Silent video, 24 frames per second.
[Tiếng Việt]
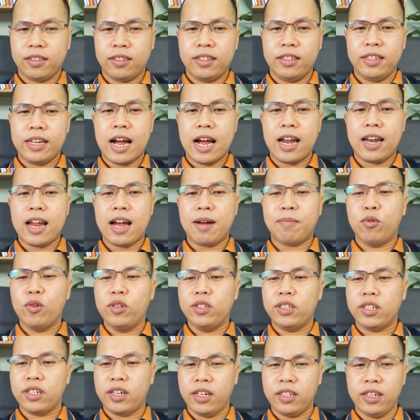đã làm môi
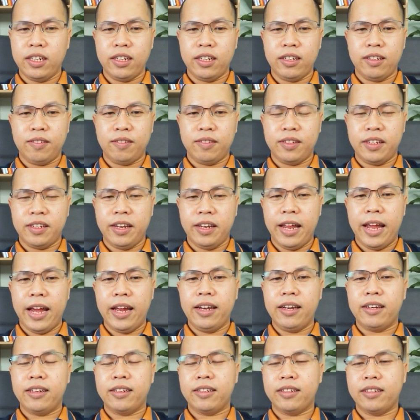giới thì
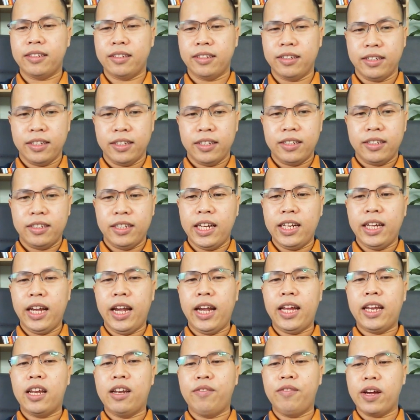nên
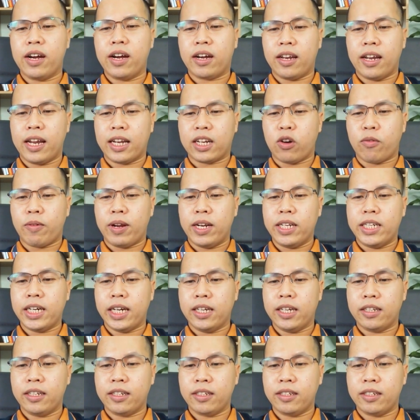nghĩ đến việc đặt cọc bàn chênh.